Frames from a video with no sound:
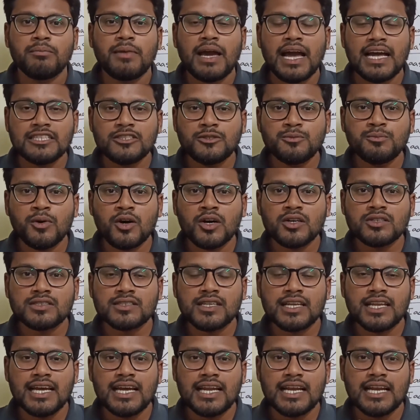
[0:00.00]
மேட்ச்
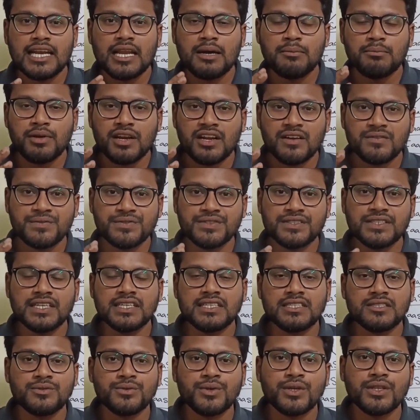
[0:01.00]
பாக்ஸில் நம்பர் ஆஃப்
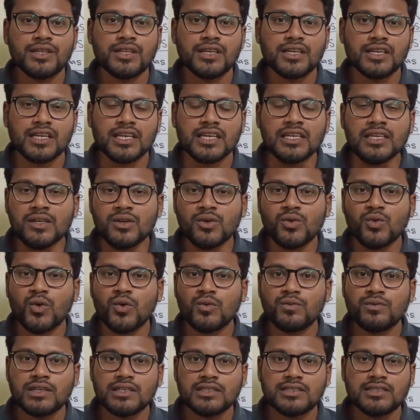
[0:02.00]
ஸ்டிக்ஸ் இருக்குது
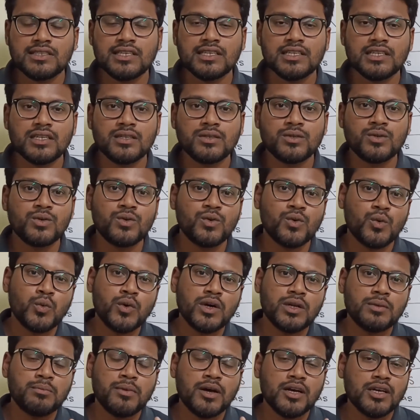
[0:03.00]
ஒவ்வொரு ஸ்டிக்குக்கும்
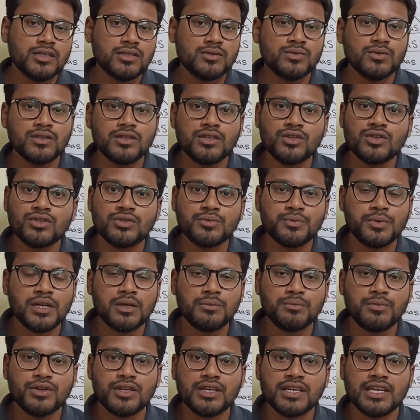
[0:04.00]
ஒவ்வொரு பாக்ஸ் வந்து யூஸ்
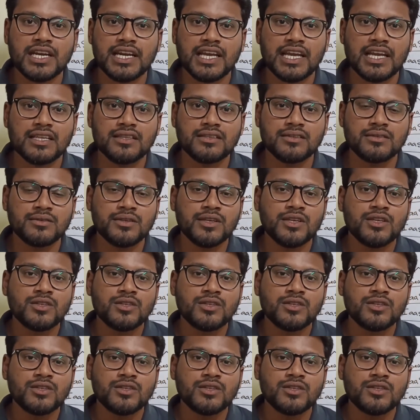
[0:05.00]
பண்ண போகிறது கிடையாது